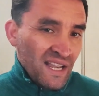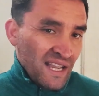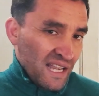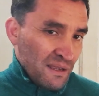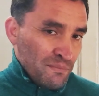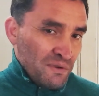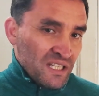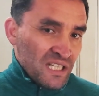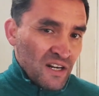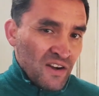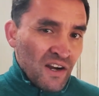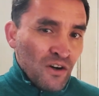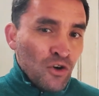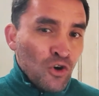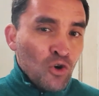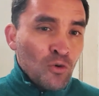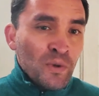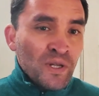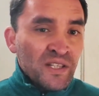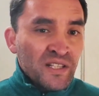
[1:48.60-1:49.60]
En mi trabajo
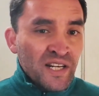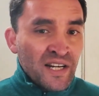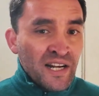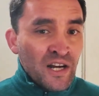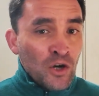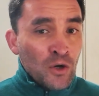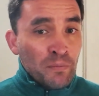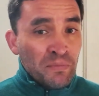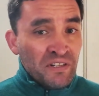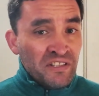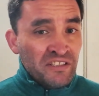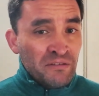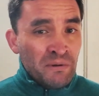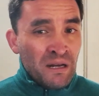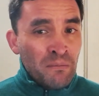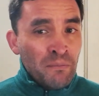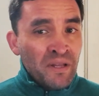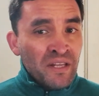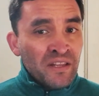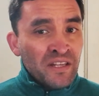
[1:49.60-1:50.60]
como entrenador,
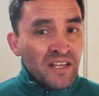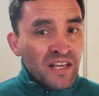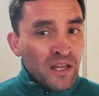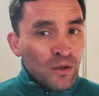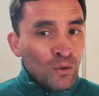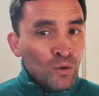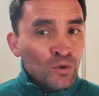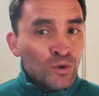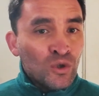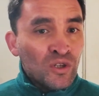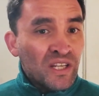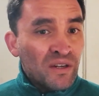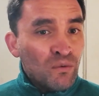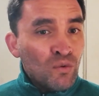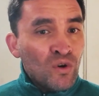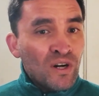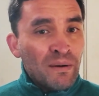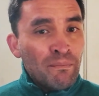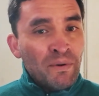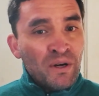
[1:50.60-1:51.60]
principalmente de adultos que
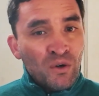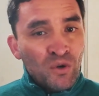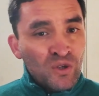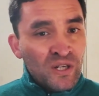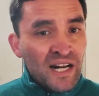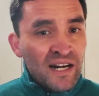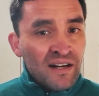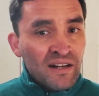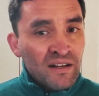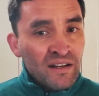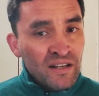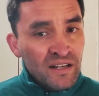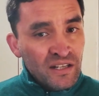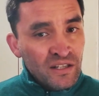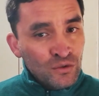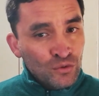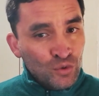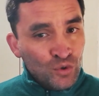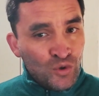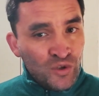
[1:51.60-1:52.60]
buscan mejorar
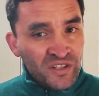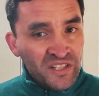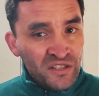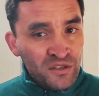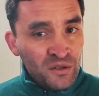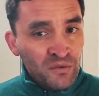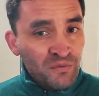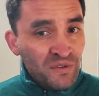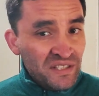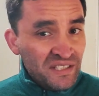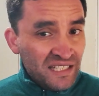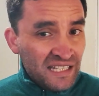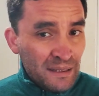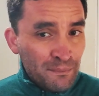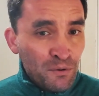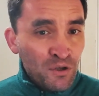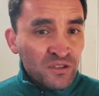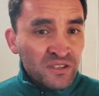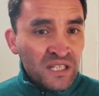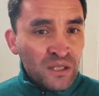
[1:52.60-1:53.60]
su condición física
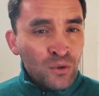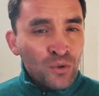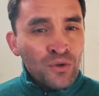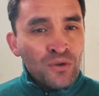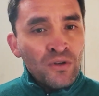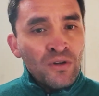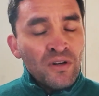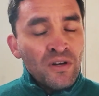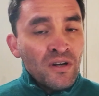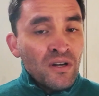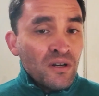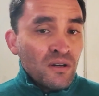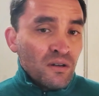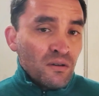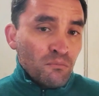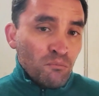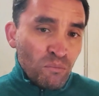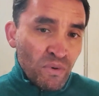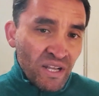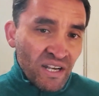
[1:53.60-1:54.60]
por salud,
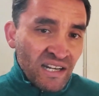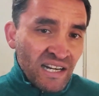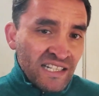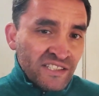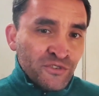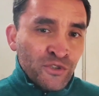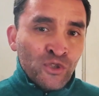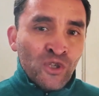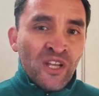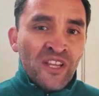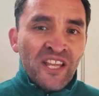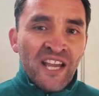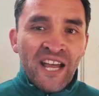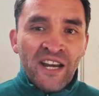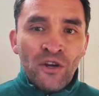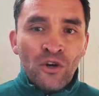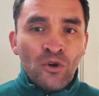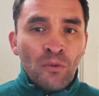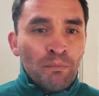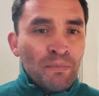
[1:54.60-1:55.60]
me relaciono a
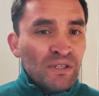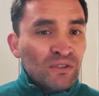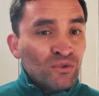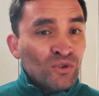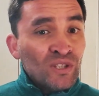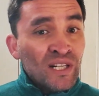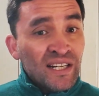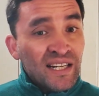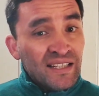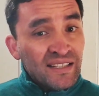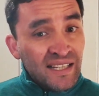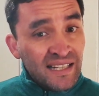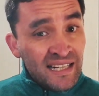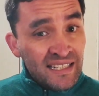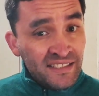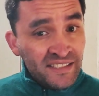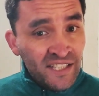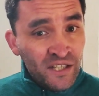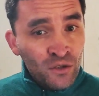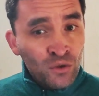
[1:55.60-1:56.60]
diario con personas que están
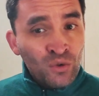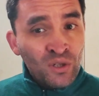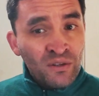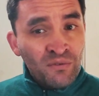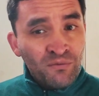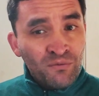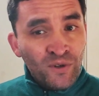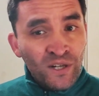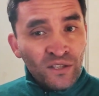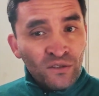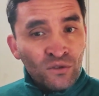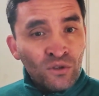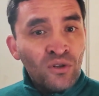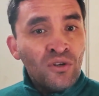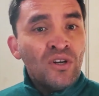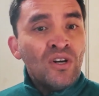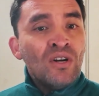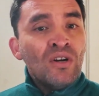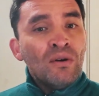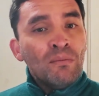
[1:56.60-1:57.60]
haciendo un esfuerzo
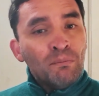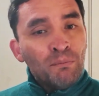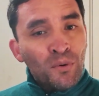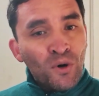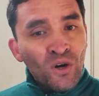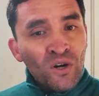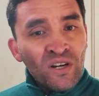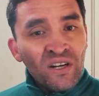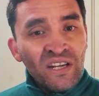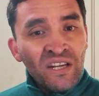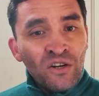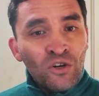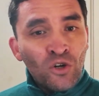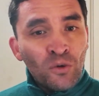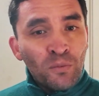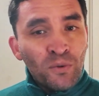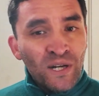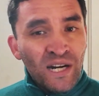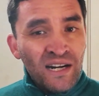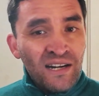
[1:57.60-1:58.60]
por
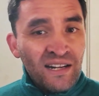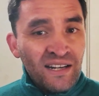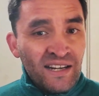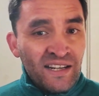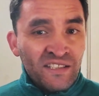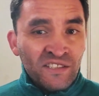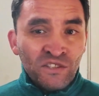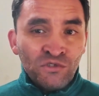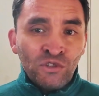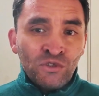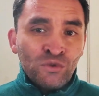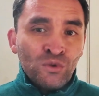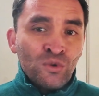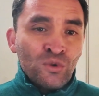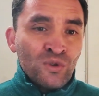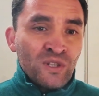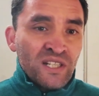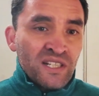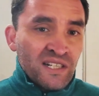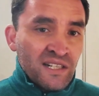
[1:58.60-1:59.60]
incorporar el ejercicio a su
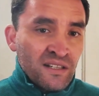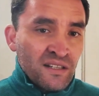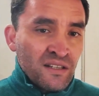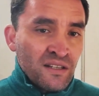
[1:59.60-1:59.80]
rutina,